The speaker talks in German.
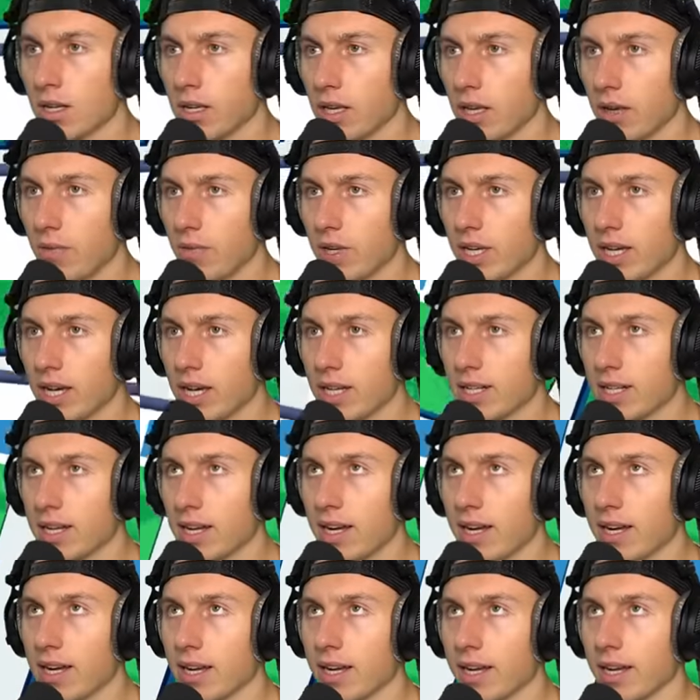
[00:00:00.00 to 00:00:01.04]
Irgendwie gerade
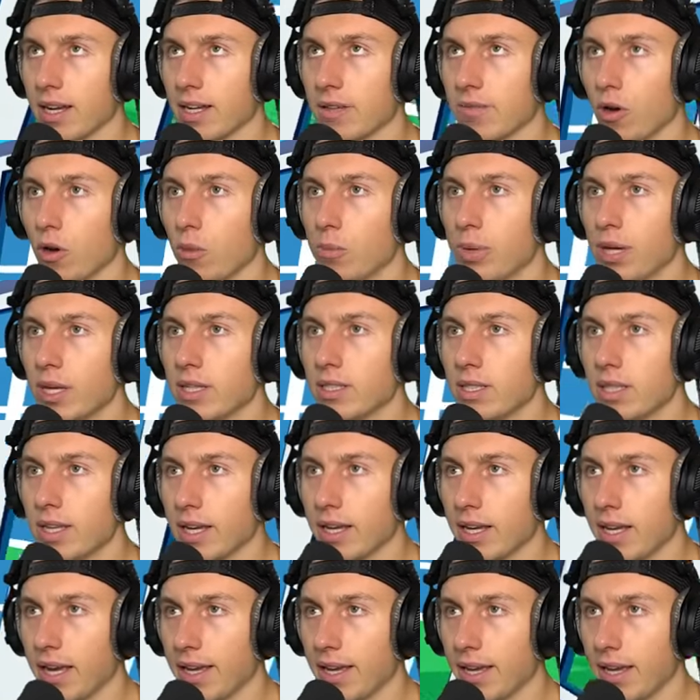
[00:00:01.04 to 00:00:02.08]
gar kein Geld. Warum bringt die
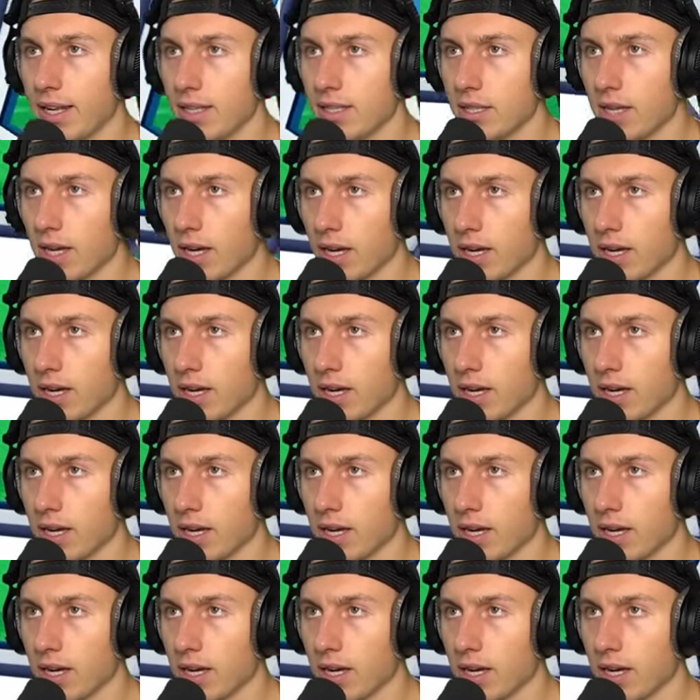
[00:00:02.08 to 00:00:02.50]
denn kein Geld hier